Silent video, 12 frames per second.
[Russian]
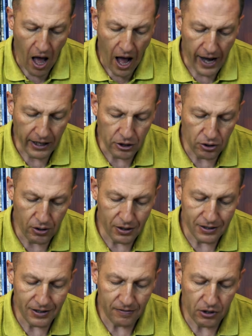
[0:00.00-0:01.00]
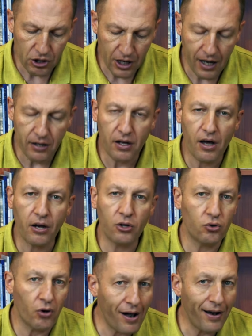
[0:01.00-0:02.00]
а еще и совершает
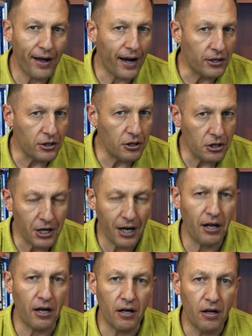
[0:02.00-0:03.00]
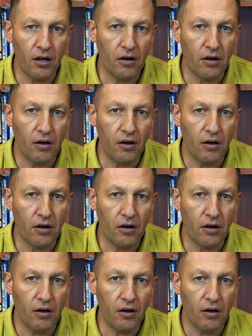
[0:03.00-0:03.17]
ритуальные очищения